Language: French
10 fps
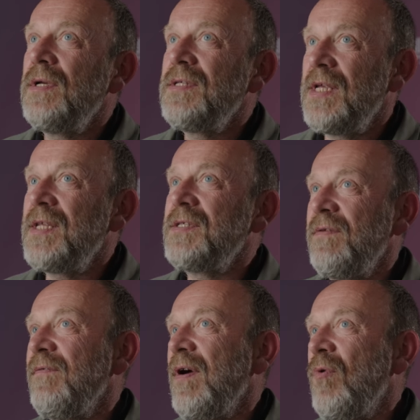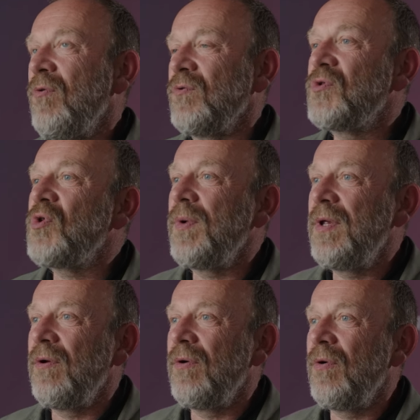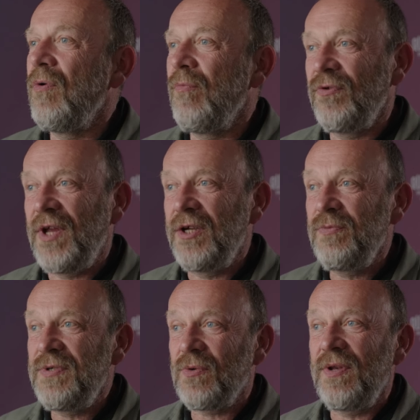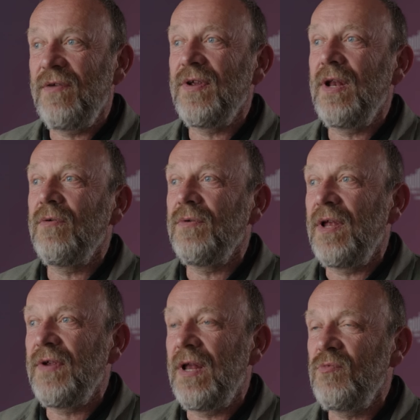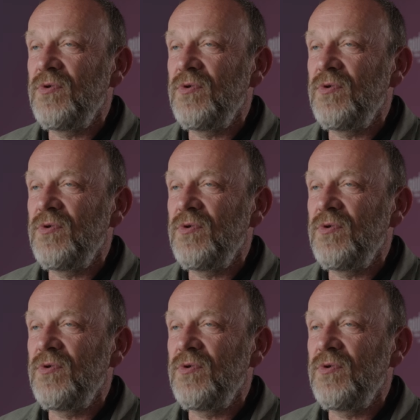Ça, ça s'est vraiment construit euh, au montage, puisqu'on avait, on avait la